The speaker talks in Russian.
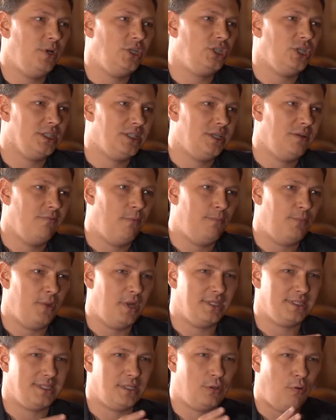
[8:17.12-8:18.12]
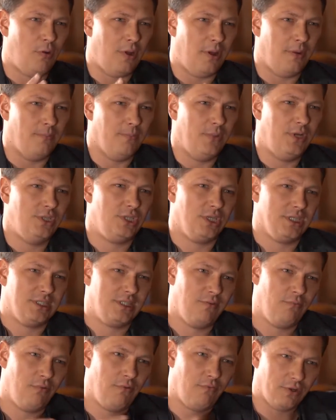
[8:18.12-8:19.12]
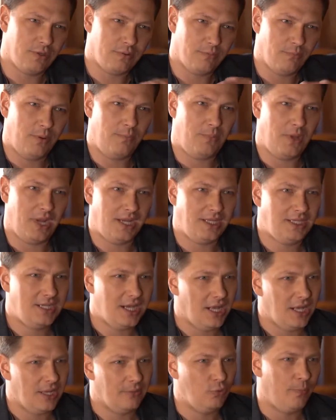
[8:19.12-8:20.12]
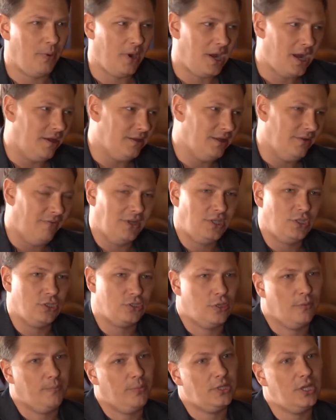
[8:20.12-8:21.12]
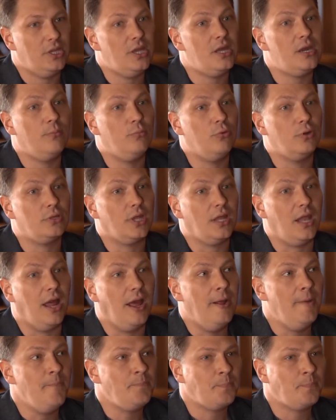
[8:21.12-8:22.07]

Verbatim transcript: мы сейчас его перестроим, мы сейчас его вот мы переделаем, но пока давайте, чтобы это не работало.